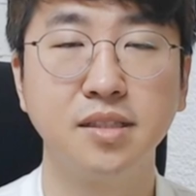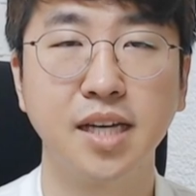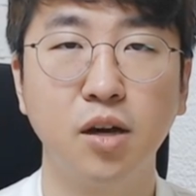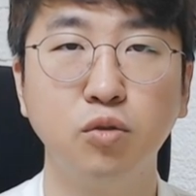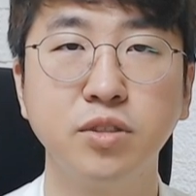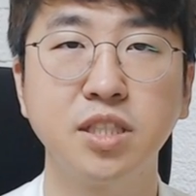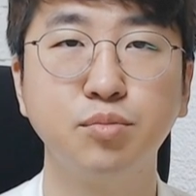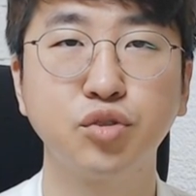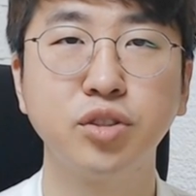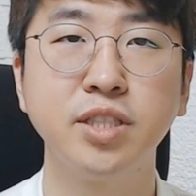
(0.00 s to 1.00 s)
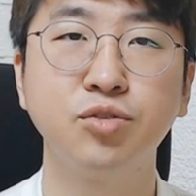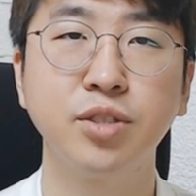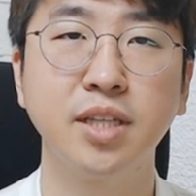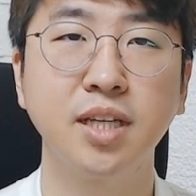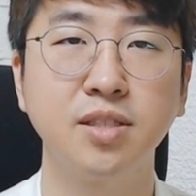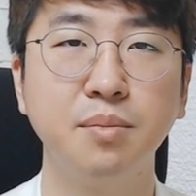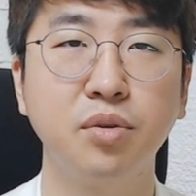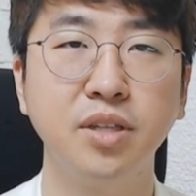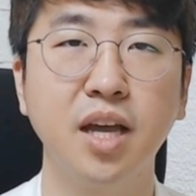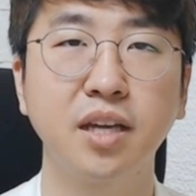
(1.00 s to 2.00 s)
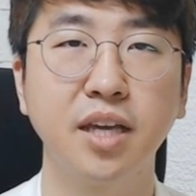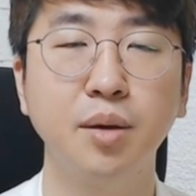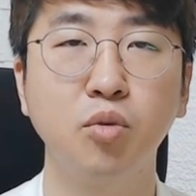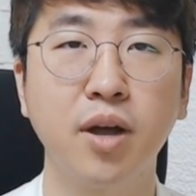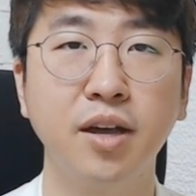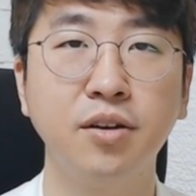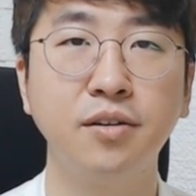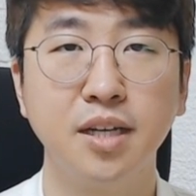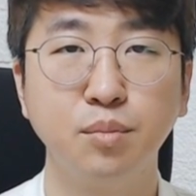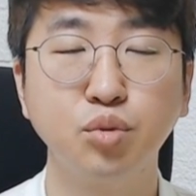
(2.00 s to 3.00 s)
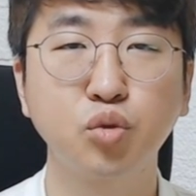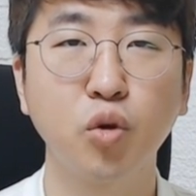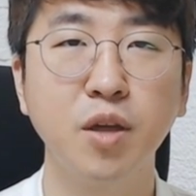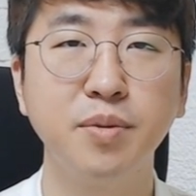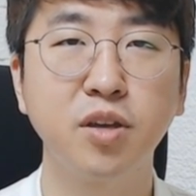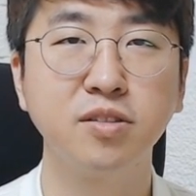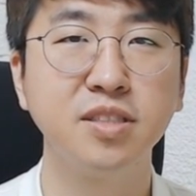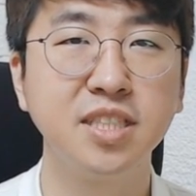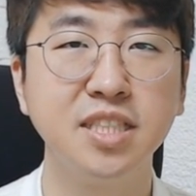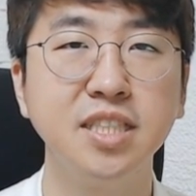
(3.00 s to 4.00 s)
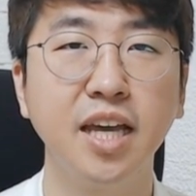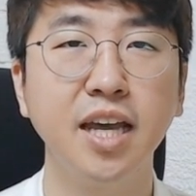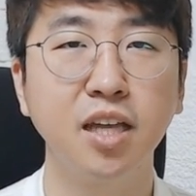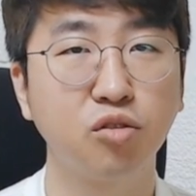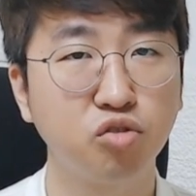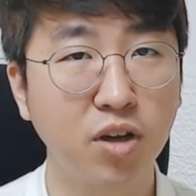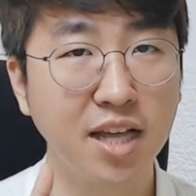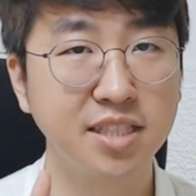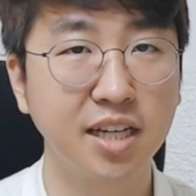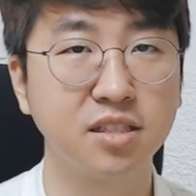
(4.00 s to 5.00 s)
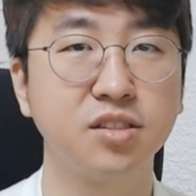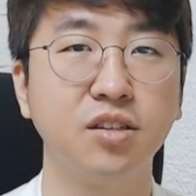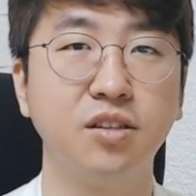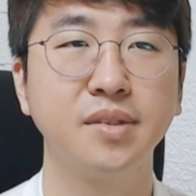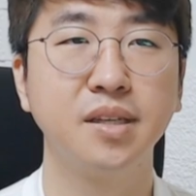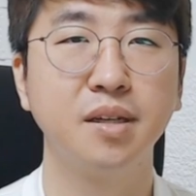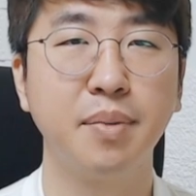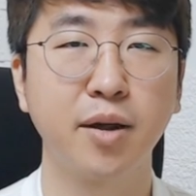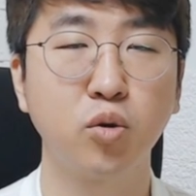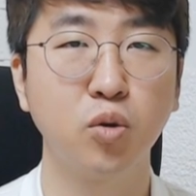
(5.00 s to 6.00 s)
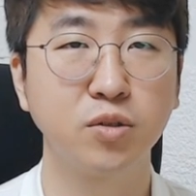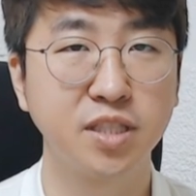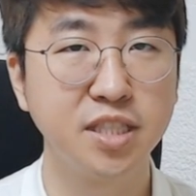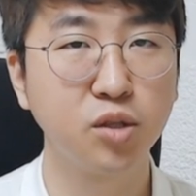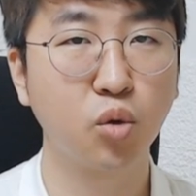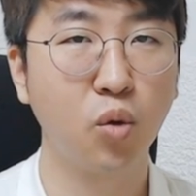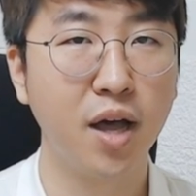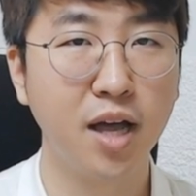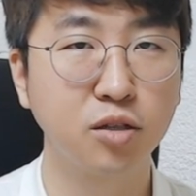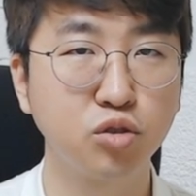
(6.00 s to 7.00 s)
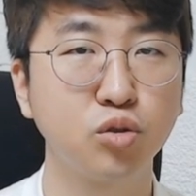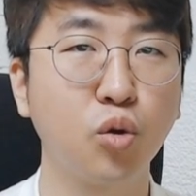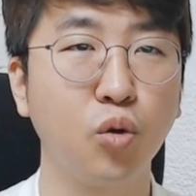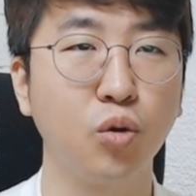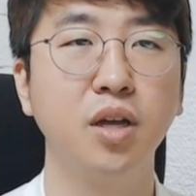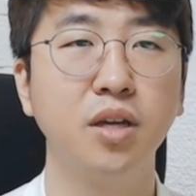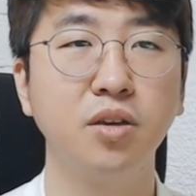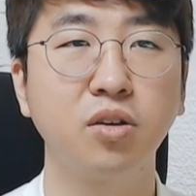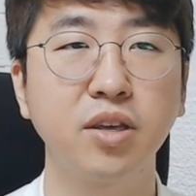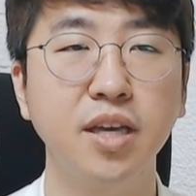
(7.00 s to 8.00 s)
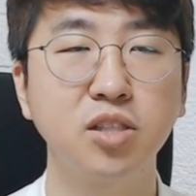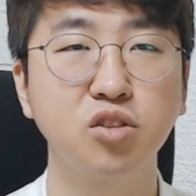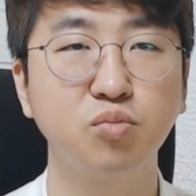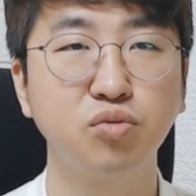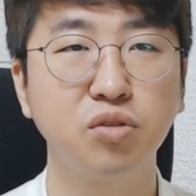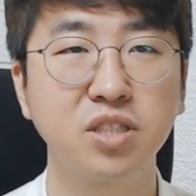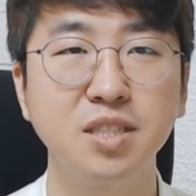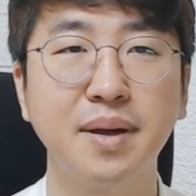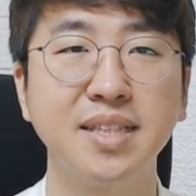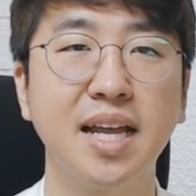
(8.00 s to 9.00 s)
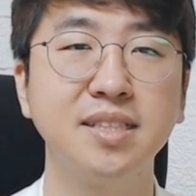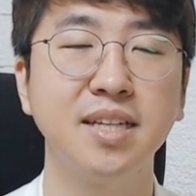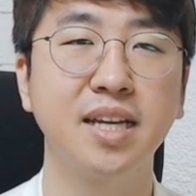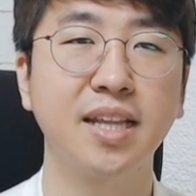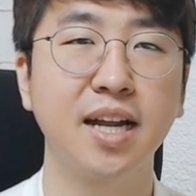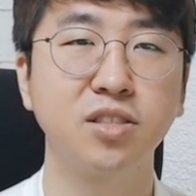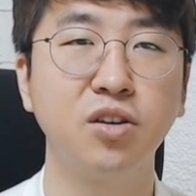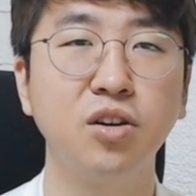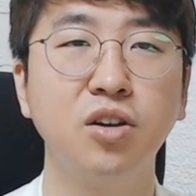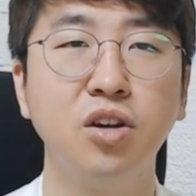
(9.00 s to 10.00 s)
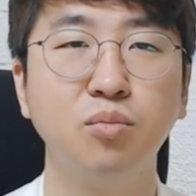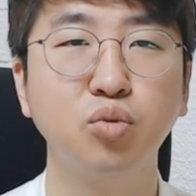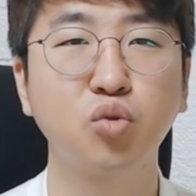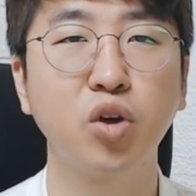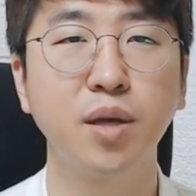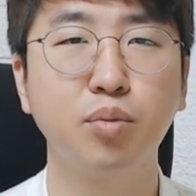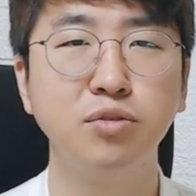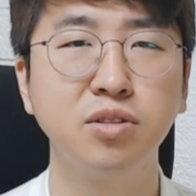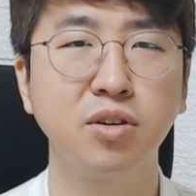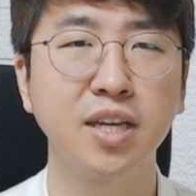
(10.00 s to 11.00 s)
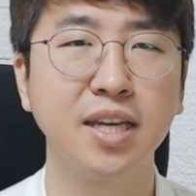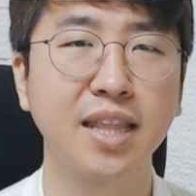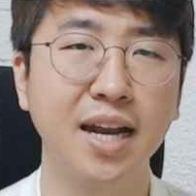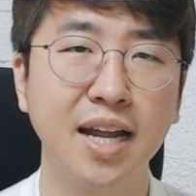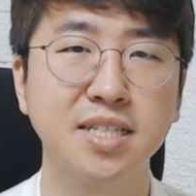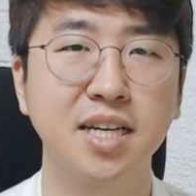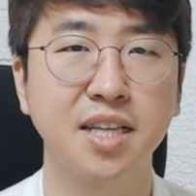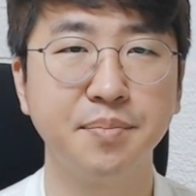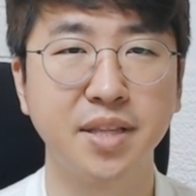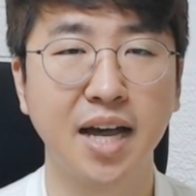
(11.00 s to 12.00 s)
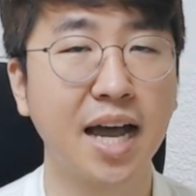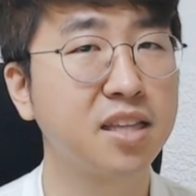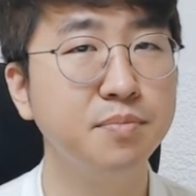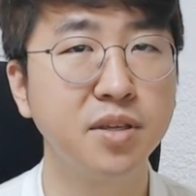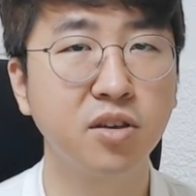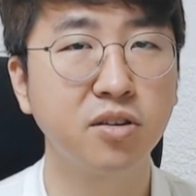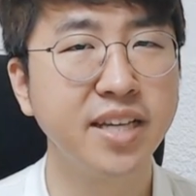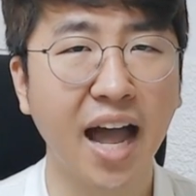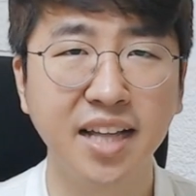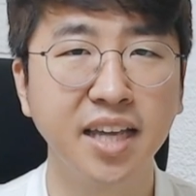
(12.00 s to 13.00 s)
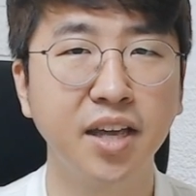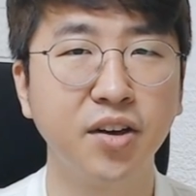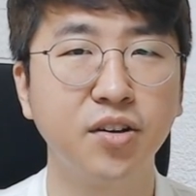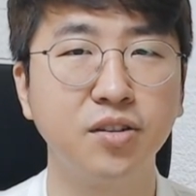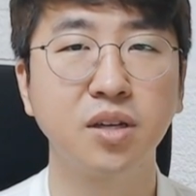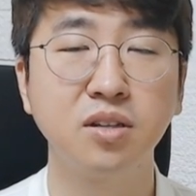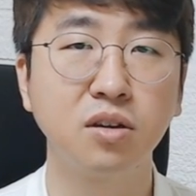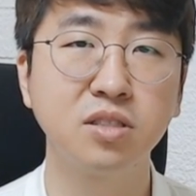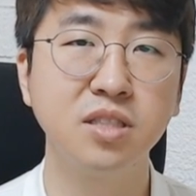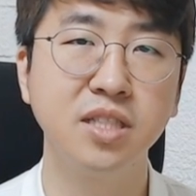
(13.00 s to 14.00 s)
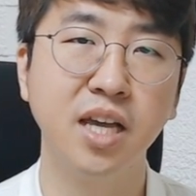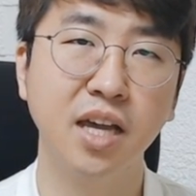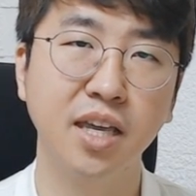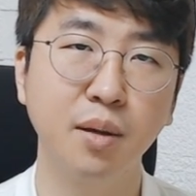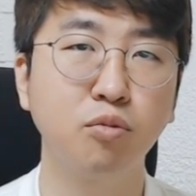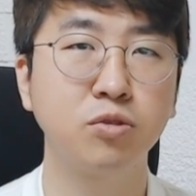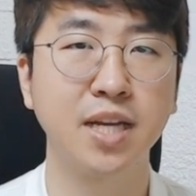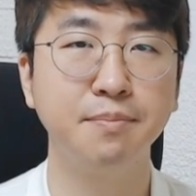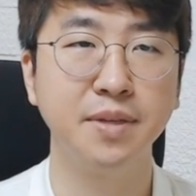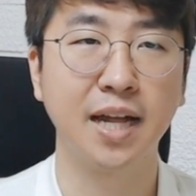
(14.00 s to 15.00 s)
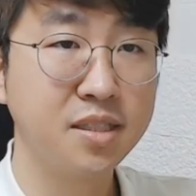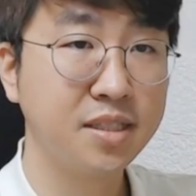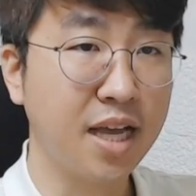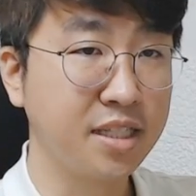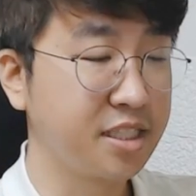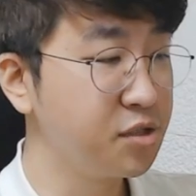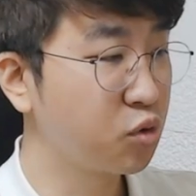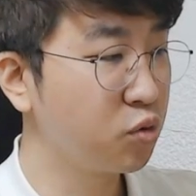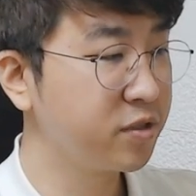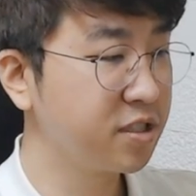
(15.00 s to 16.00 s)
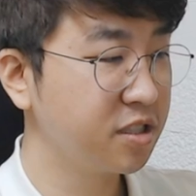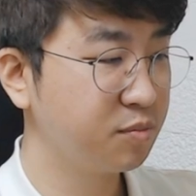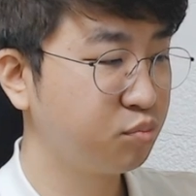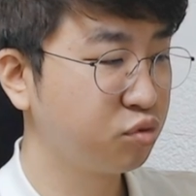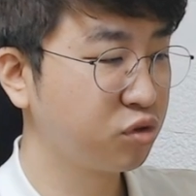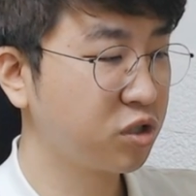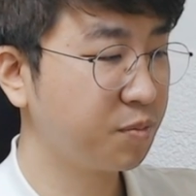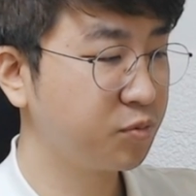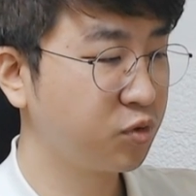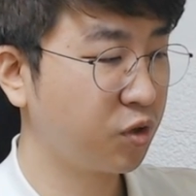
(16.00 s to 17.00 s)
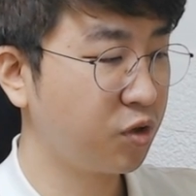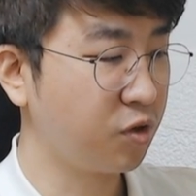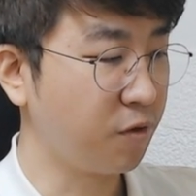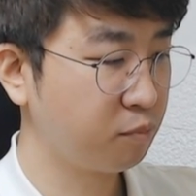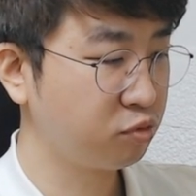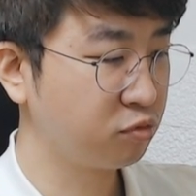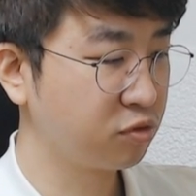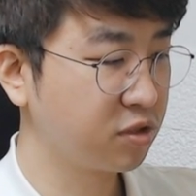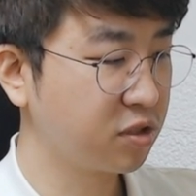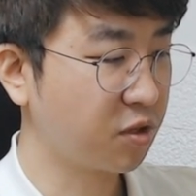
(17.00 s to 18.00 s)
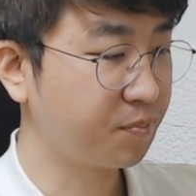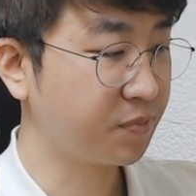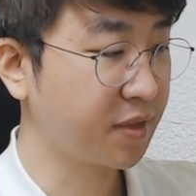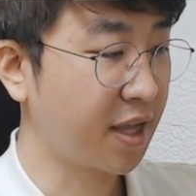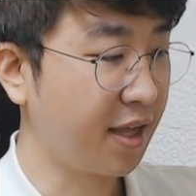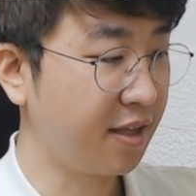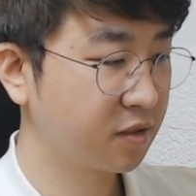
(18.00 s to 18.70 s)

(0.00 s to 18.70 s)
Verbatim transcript: 자, 오늘은 무술일주에 대해서 한번 이야기해 볼까요? 무토의 비견은 지지에 두 가지가 있죠. 바로 진토와 술토. 여기에서 무엇을 만나느냐에 따라서 무토의 본성이 달라지게 됩니다. 같은 비견이 아니에요. 그것을 이야기해 보고자 합니다. 자, 진토는 부드럽죠. 부드럽다.